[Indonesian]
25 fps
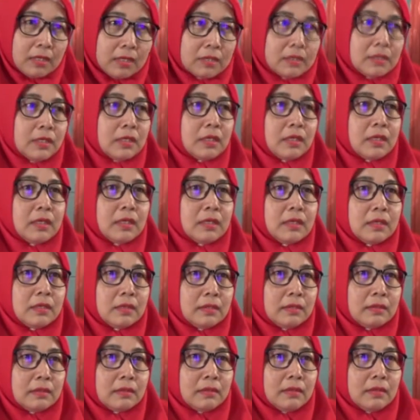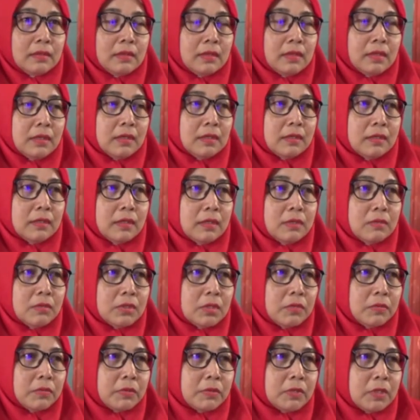di sini jadi
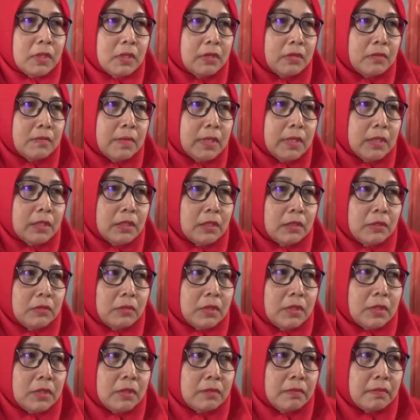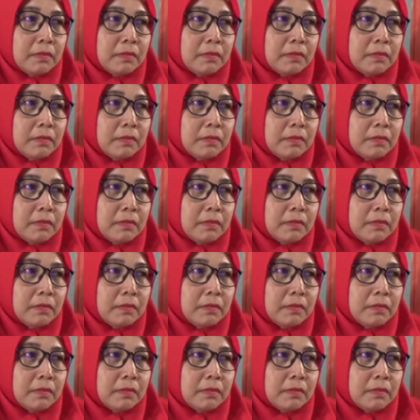misalnya posyandu balita itu kan